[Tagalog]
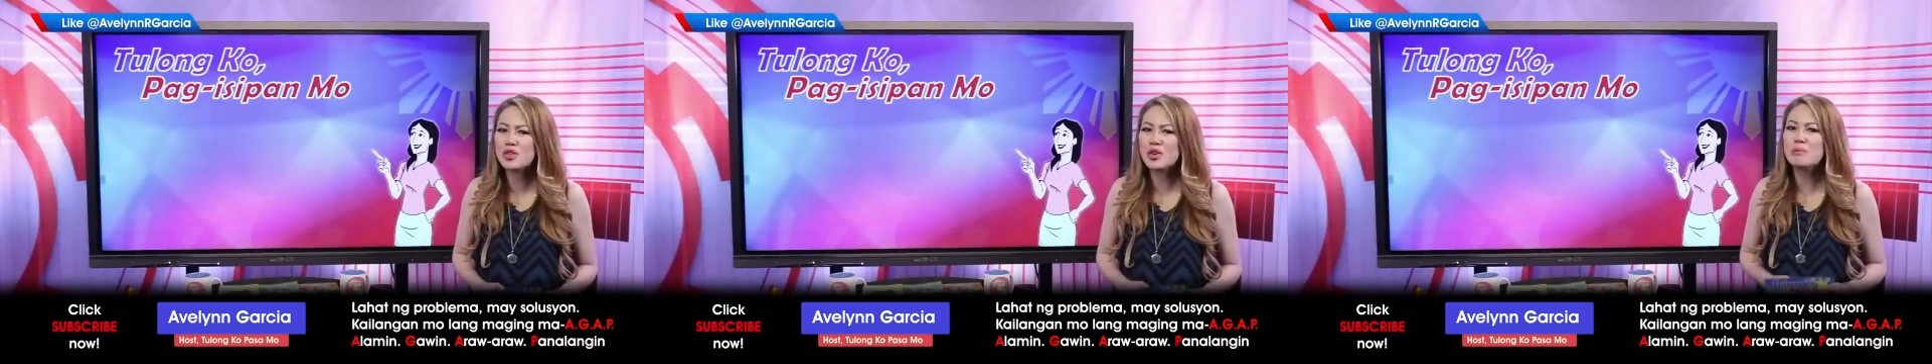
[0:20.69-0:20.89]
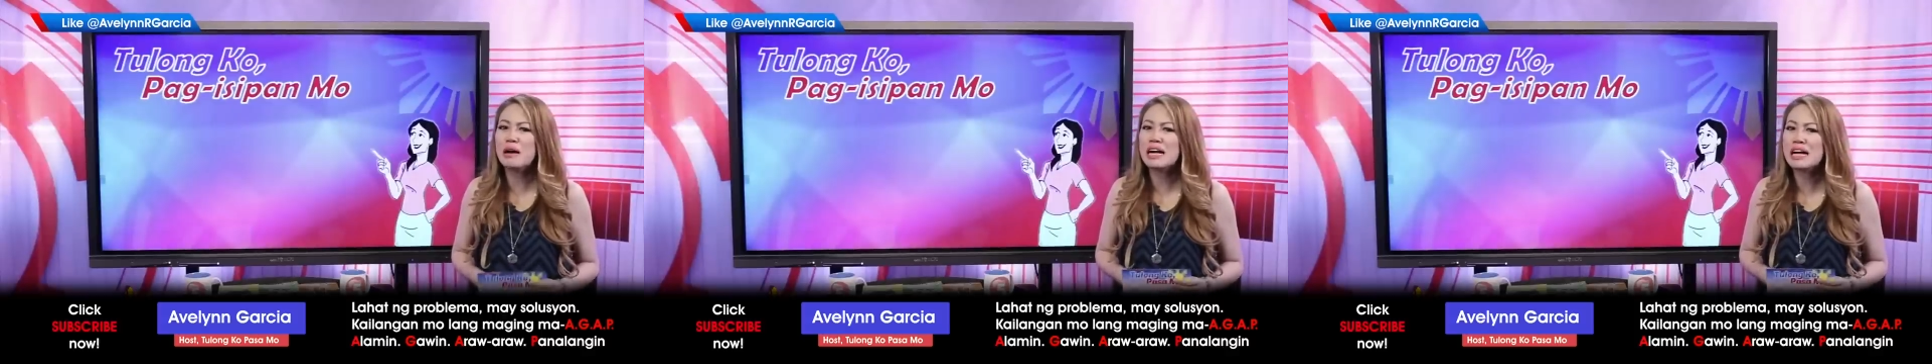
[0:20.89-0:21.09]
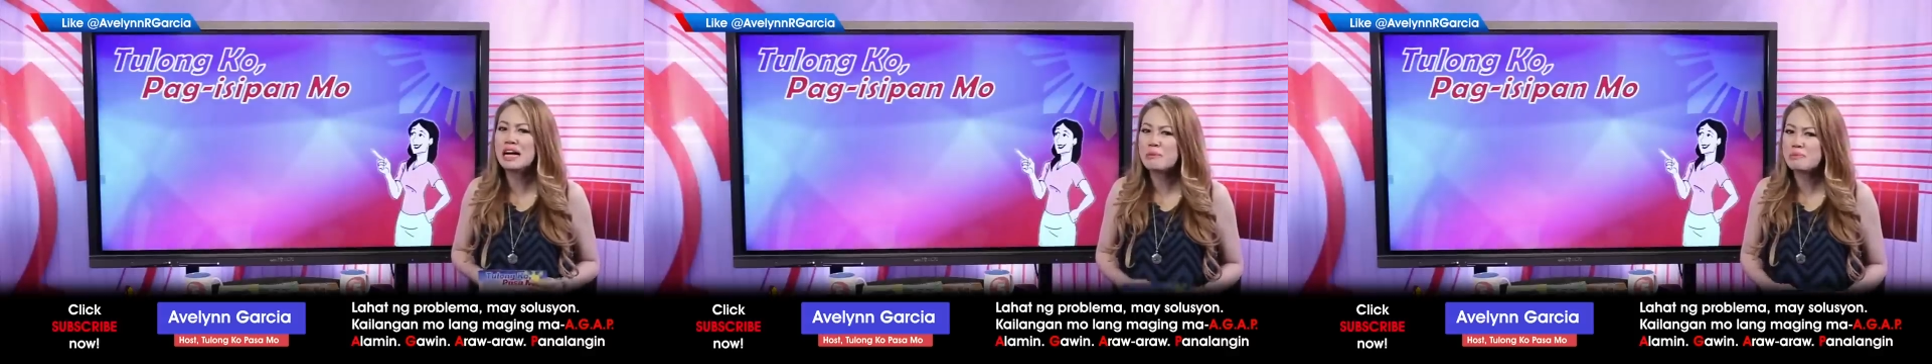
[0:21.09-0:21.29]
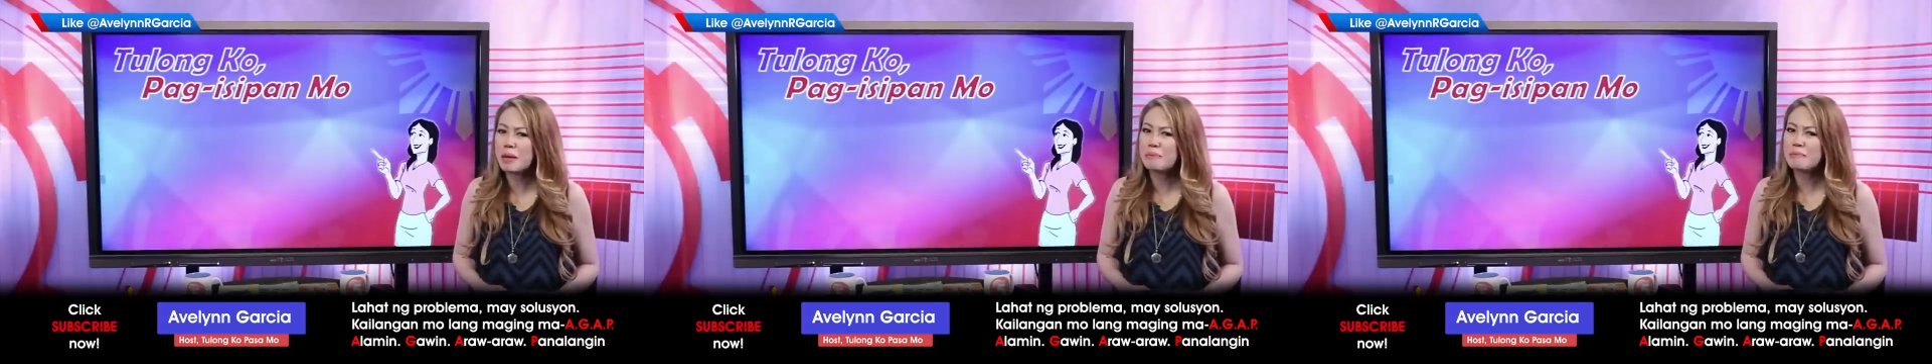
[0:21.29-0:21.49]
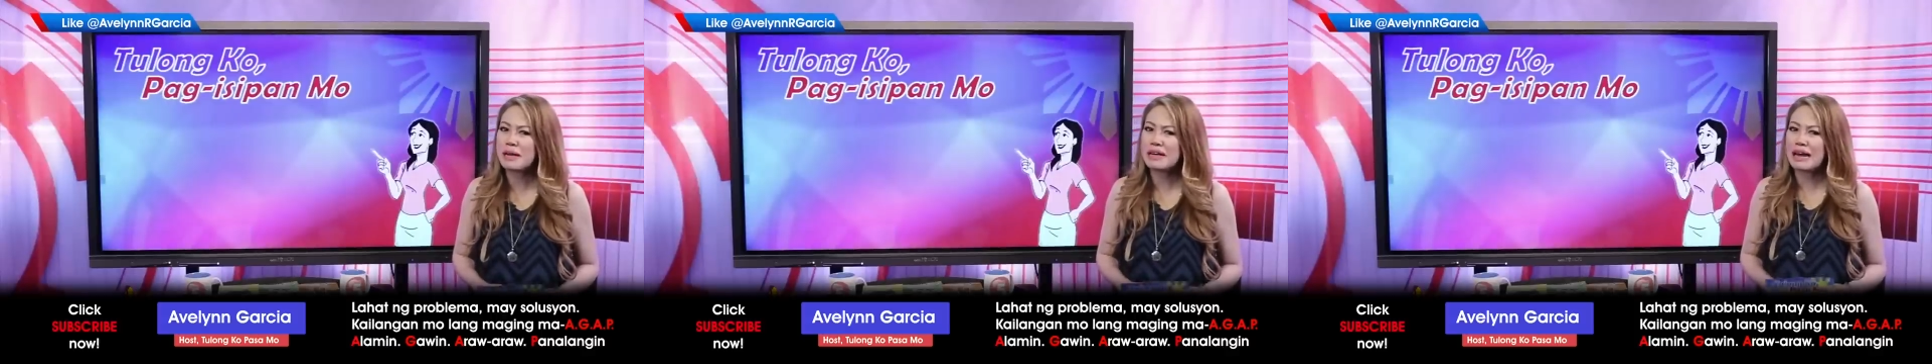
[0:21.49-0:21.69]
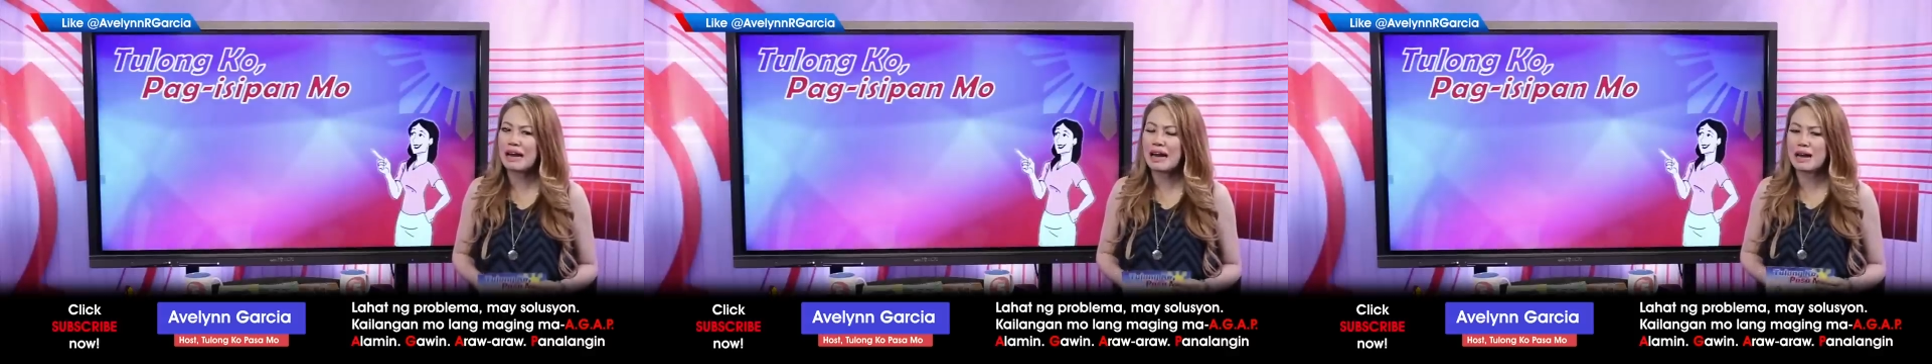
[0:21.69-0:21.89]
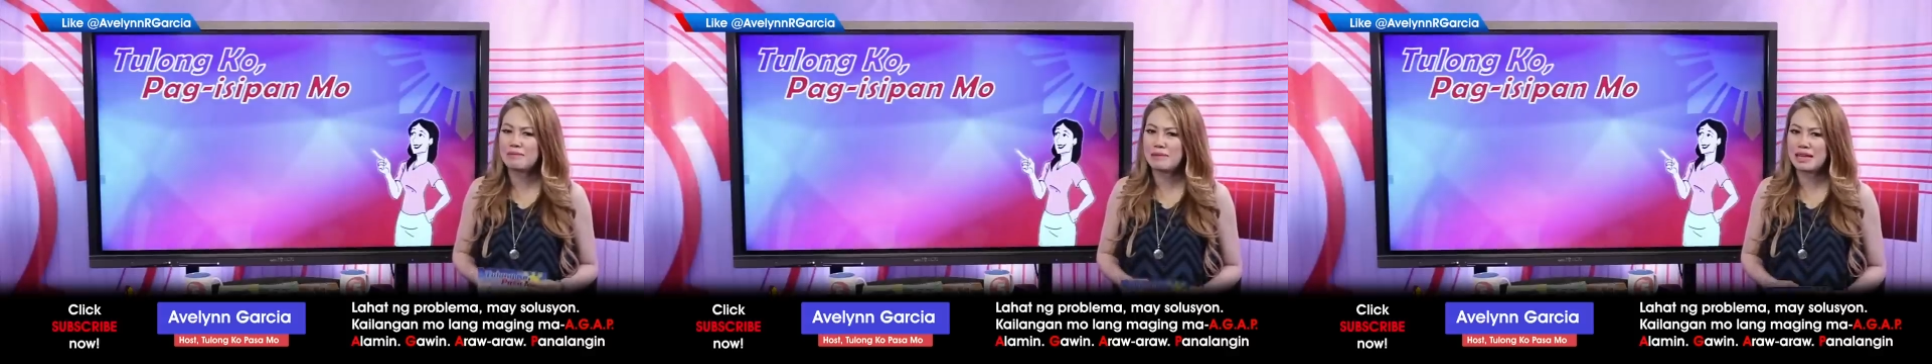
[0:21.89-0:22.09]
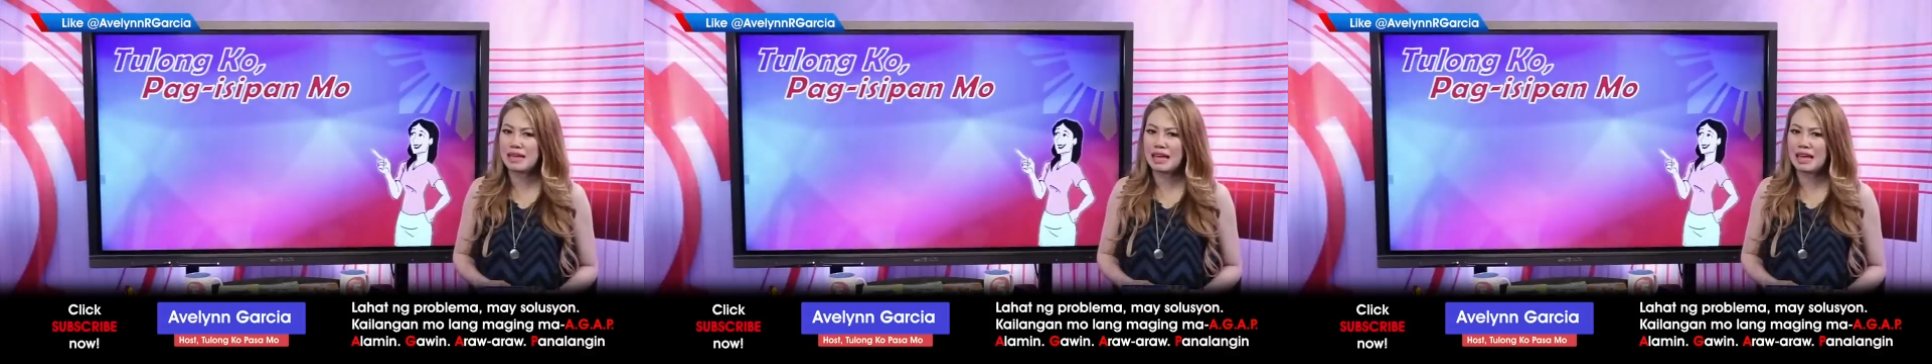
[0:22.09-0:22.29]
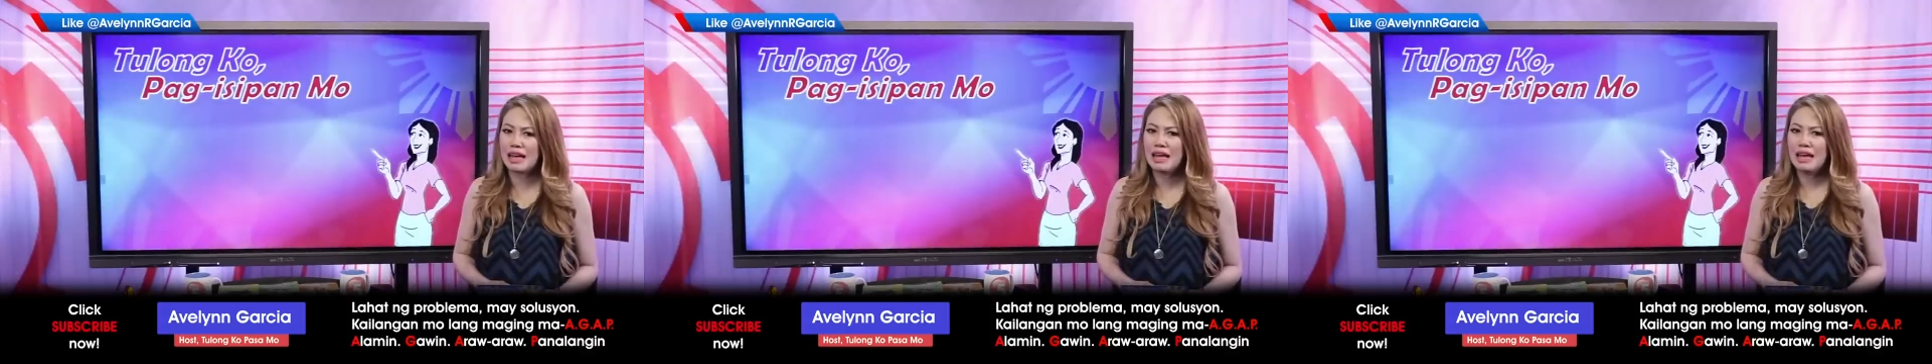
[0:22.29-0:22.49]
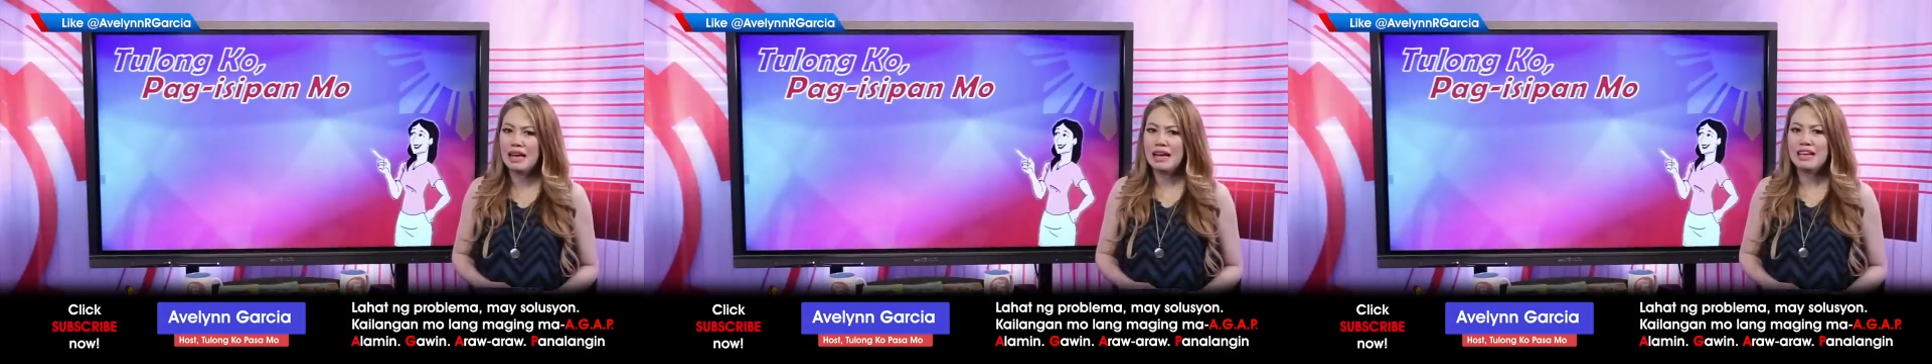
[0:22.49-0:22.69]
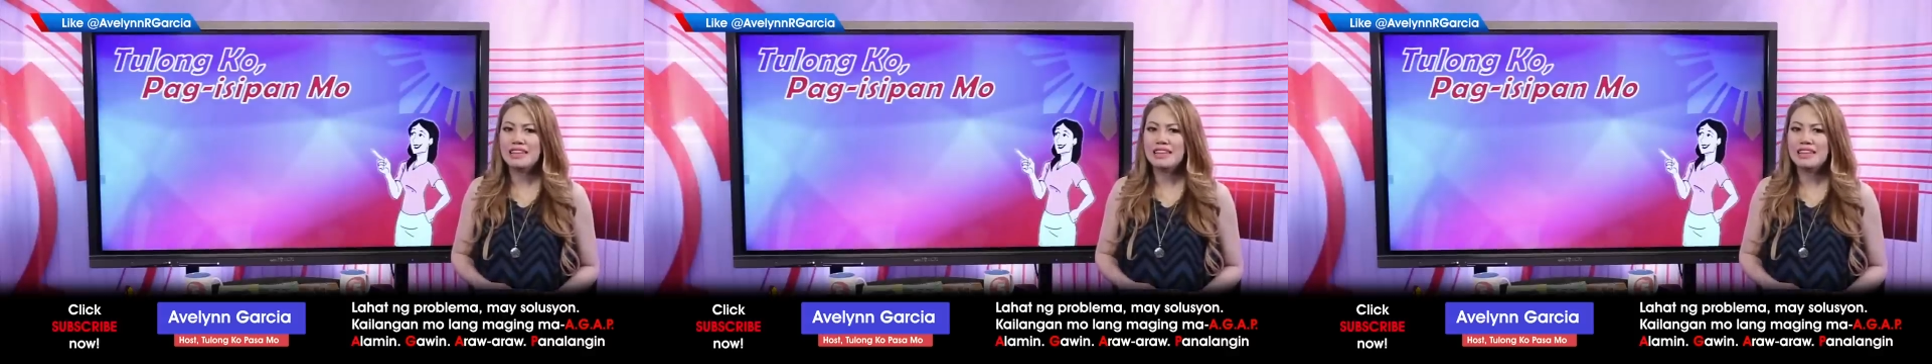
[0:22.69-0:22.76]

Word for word: tumanggap ng pagkakamali?